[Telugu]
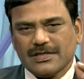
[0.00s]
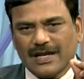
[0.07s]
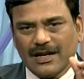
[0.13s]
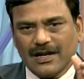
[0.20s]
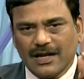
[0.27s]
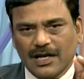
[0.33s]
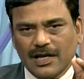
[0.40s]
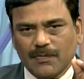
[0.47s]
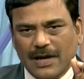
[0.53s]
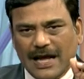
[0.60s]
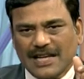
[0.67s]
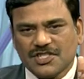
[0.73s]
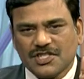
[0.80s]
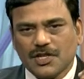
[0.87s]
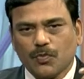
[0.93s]
సన్నటి
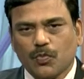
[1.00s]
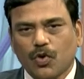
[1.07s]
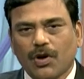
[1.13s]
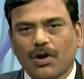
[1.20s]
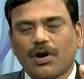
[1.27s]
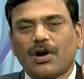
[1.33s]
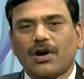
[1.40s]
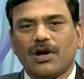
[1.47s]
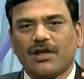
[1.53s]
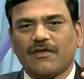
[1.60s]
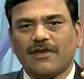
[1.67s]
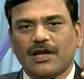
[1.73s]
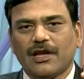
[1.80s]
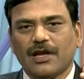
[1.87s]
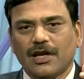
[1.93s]
ప్లాస్టిక్ పొర
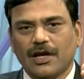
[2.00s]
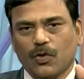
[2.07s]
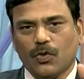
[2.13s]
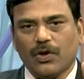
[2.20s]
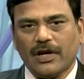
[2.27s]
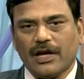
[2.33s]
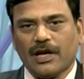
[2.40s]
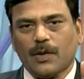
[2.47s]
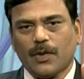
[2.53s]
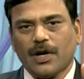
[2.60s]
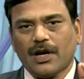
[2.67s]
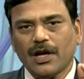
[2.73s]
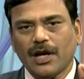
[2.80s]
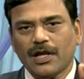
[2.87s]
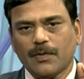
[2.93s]
లాంటివి ఉంటాయి
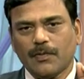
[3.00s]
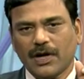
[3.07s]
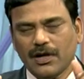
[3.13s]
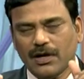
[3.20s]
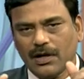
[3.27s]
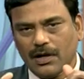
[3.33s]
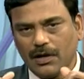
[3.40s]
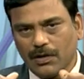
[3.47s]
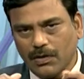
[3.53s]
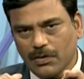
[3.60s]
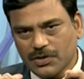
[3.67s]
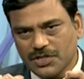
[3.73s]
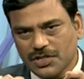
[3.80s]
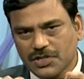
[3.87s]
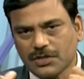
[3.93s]
అన్నమాట అది పంట రంగులో
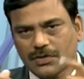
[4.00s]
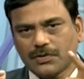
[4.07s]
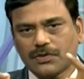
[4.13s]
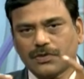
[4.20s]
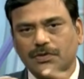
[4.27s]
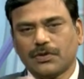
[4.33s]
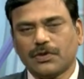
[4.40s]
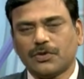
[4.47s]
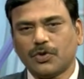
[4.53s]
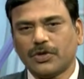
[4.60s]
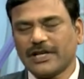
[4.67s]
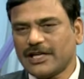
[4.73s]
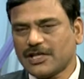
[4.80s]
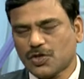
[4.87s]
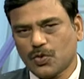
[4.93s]
జస్ట్
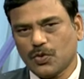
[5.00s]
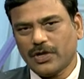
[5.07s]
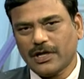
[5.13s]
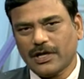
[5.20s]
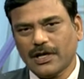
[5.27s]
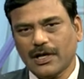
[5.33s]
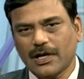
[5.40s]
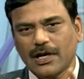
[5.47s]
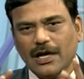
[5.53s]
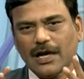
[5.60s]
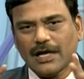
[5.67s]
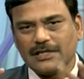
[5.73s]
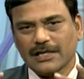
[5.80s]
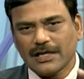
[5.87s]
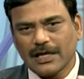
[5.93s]
తొడిగేసుకుంటే
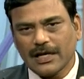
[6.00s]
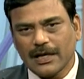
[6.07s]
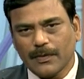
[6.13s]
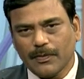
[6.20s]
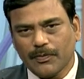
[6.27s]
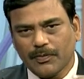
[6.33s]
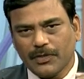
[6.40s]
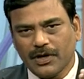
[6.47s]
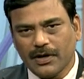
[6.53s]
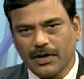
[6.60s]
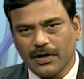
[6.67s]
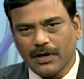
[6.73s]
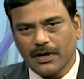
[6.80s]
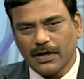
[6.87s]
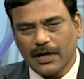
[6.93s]
అసలుకి
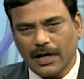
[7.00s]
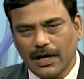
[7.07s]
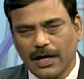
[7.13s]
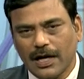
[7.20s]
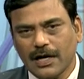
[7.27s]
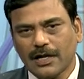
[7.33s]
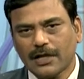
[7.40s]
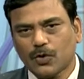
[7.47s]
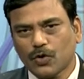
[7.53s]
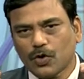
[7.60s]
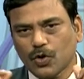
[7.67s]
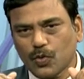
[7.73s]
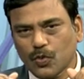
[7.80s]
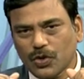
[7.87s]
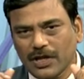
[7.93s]
అలాంటి
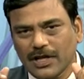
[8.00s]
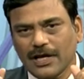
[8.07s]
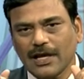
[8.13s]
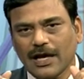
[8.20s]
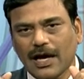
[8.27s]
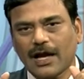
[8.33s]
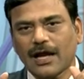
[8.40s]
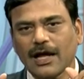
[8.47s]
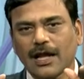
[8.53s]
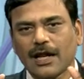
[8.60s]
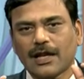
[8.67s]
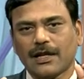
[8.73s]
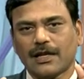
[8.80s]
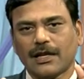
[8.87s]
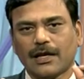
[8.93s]
తొడుగు ఉంది అనే
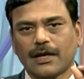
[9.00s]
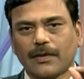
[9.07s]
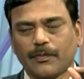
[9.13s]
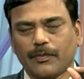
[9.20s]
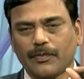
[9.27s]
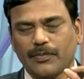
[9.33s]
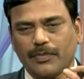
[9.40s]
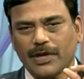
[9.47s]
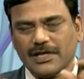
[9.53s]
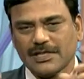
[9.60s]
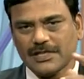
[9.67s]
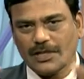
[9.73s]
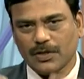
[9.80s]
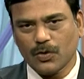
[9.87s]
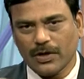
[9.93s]
అంత
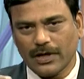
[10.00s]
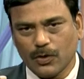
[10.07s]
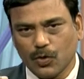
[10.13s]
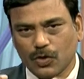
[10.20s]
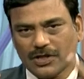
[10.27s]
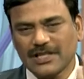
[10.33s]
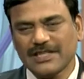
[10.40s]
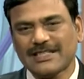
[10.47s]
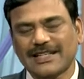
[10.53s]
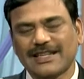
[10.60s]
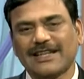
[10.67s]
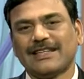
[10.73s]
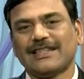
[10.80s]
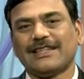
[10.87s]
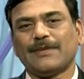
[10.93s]
పరిస్థితి కూడా
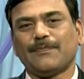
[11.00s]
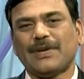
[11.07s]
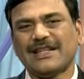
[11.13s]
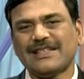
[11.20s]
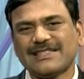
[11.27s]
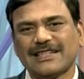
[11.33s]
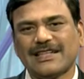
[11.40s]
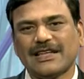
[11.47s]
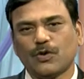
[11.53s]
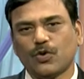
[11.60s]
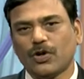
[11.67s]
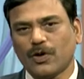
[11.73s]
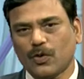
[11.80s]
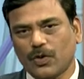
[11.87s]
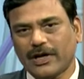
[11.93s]
గుర్తించలేనంత పల్సిటీ
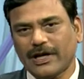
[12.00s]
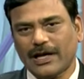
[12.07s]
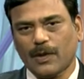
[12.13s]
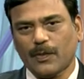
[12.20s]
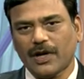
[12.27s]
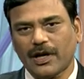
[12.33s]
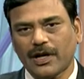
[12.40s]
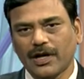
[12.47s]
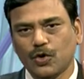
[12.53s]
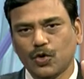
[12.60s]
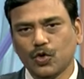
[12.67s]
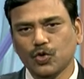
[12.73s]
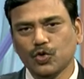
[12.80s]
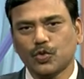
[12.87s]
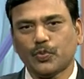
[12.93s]
కూడా ఉంటాయి అన్నమాట
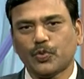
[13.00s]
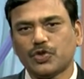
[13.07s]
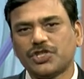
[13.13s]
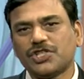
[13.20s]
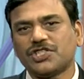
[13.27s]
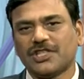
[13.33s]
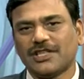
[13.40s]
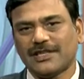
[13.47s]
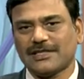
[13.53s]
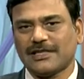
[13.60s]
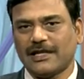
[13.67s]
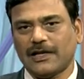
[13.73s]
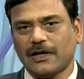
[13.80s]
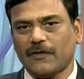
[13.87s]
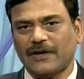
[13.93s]
టూత్ పొజిషనర్స్
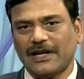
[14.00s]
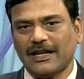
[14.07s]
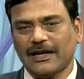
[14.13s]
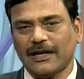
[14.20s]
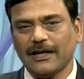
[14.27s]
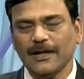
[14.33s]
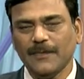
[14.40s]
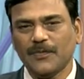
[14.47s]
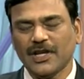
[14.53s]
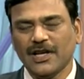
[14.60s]
అంటాం వీటిని